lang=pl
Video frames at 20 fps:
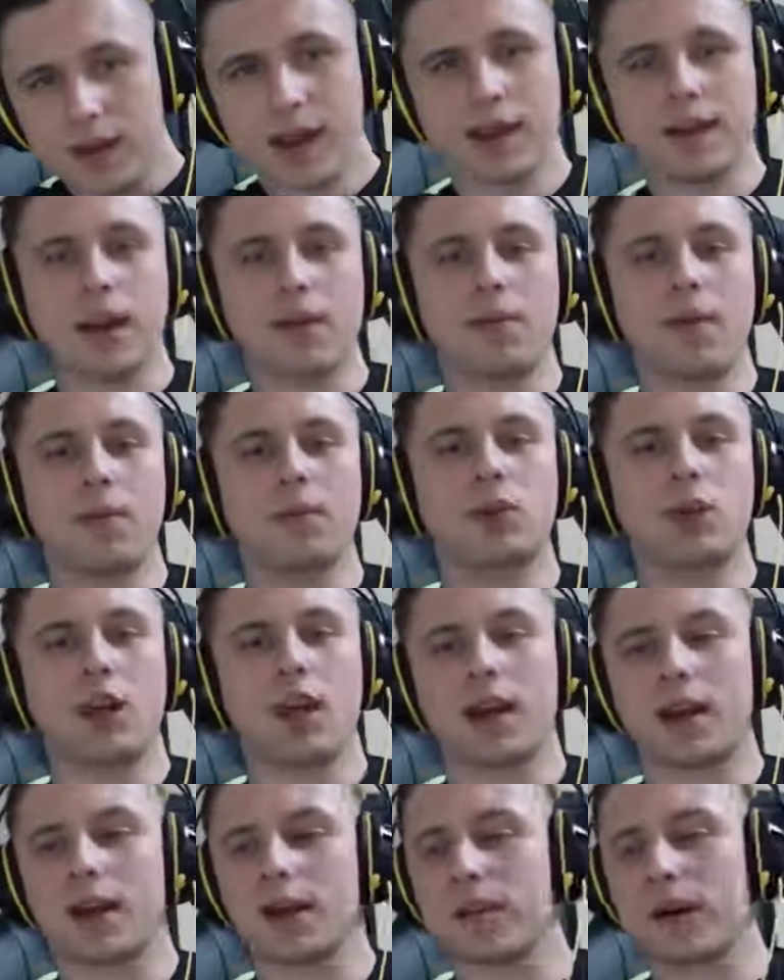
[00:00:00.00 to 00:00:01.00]
Nie wiem, czy ja
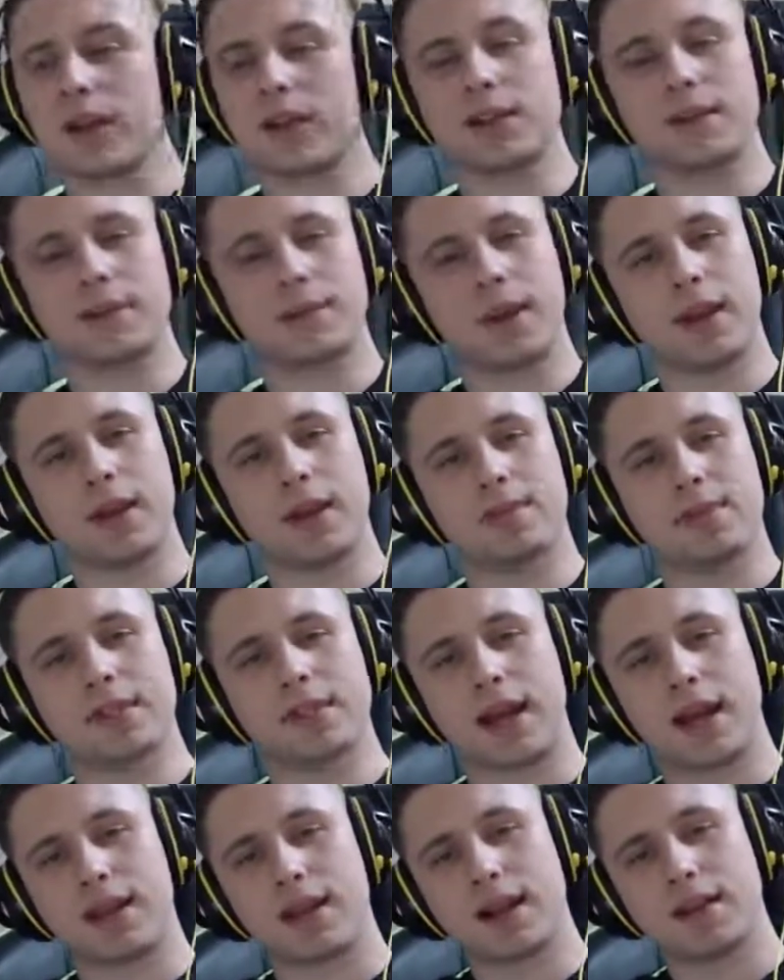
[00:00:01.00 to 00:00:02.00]
chyba nie zmieniam
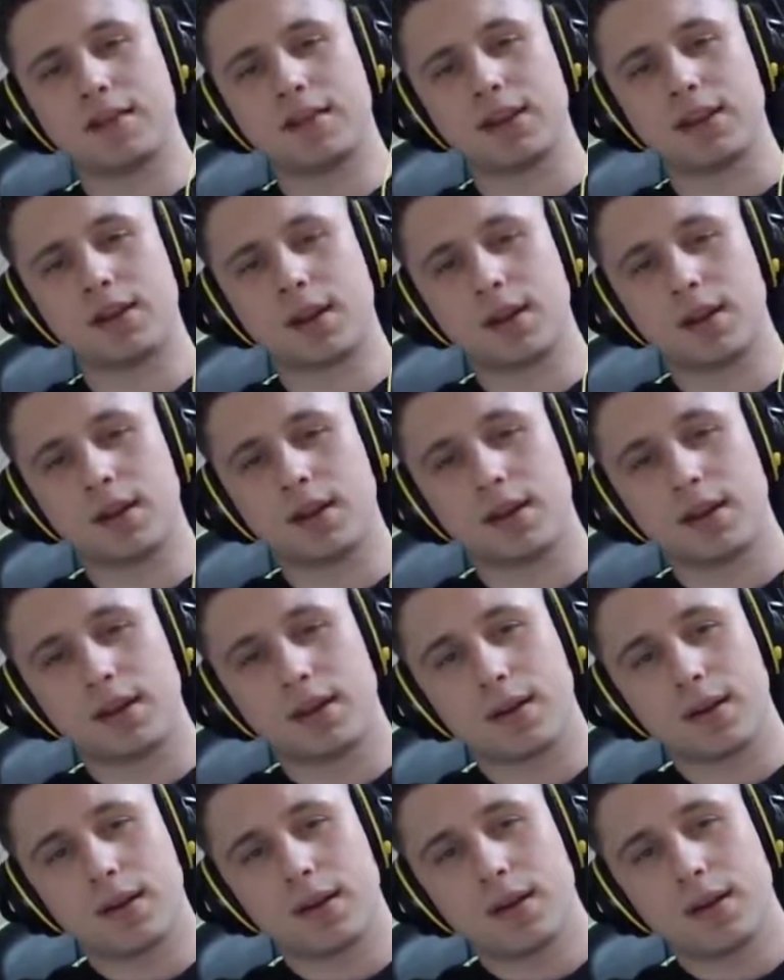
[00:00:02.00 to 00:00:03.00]
zdania, wiecie?
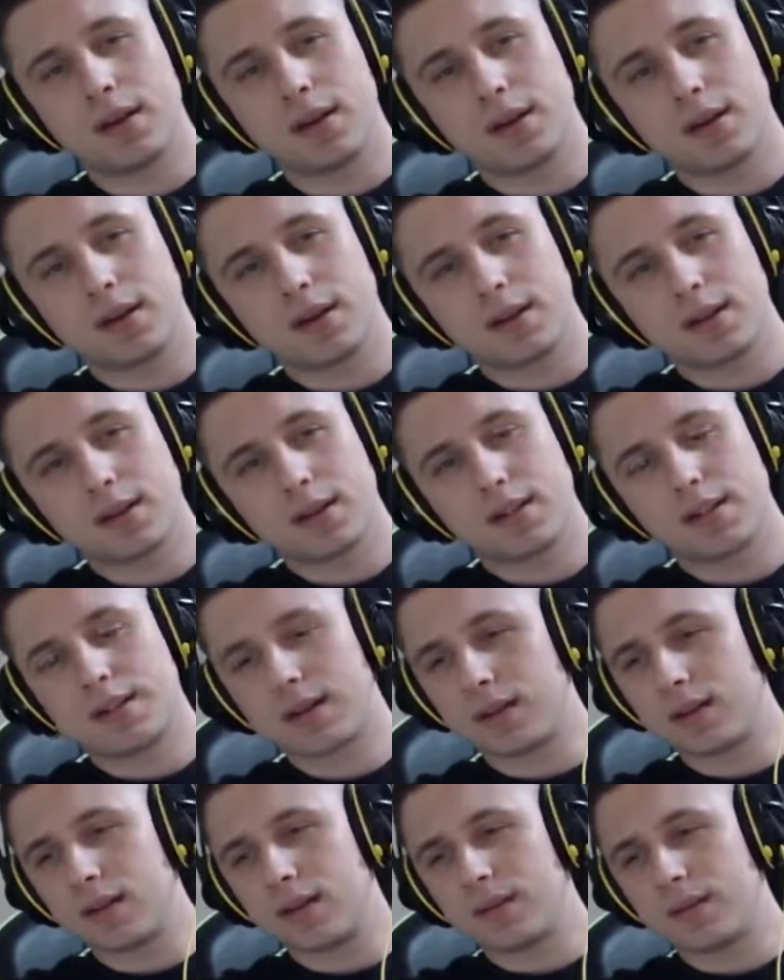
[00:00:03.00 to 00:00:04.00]

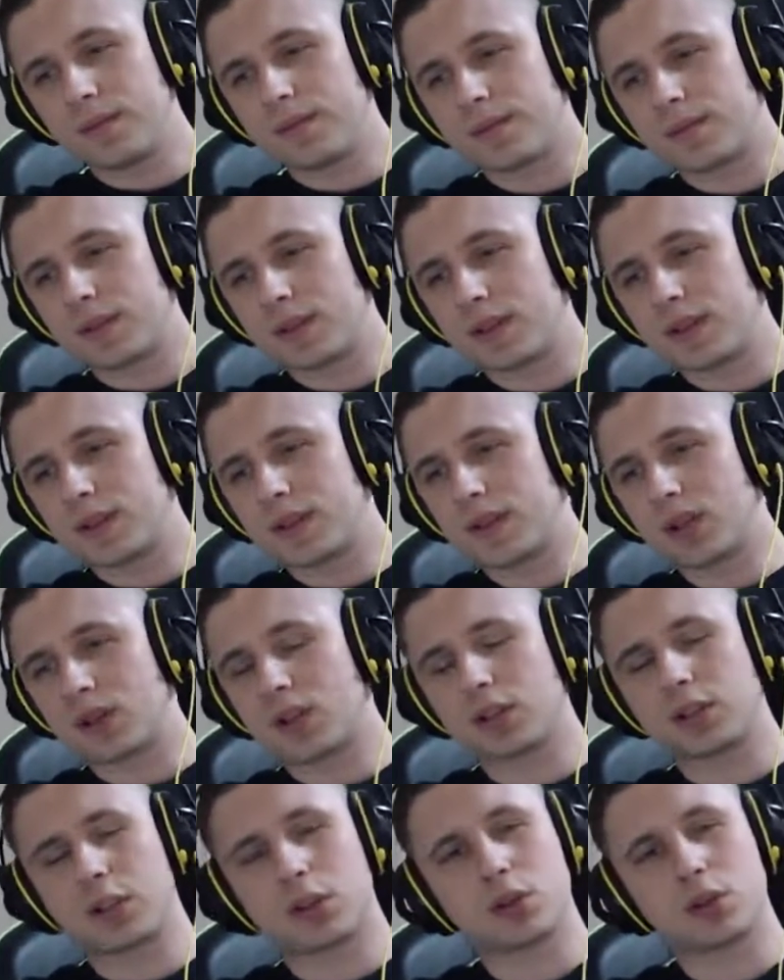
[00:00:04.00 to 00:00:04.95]
Co, co do tych